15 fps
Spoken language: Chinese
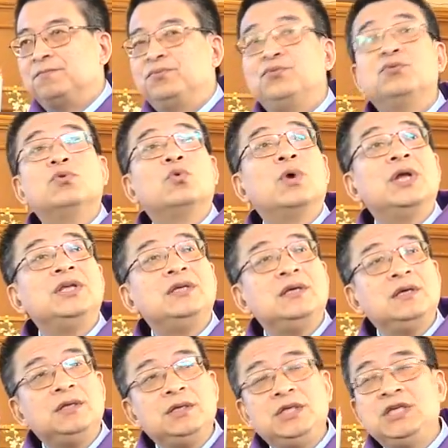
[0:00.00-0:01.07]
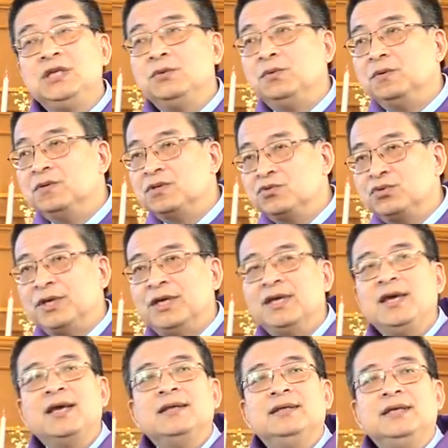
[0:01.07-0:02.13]
不关心义与罪，
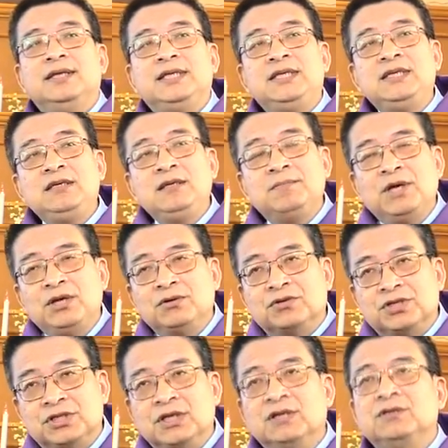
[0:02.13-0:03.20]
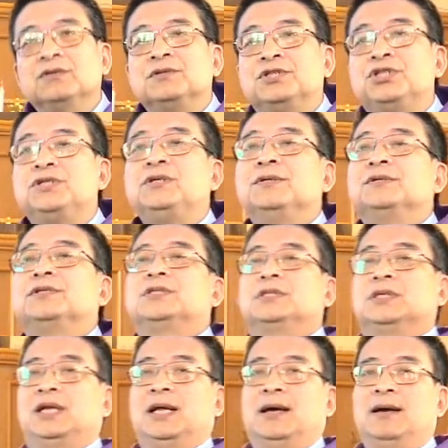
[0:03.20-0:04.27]
你既没有生就只有
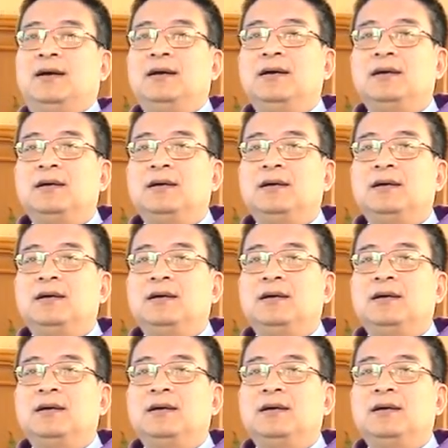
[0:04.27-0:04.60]
死了。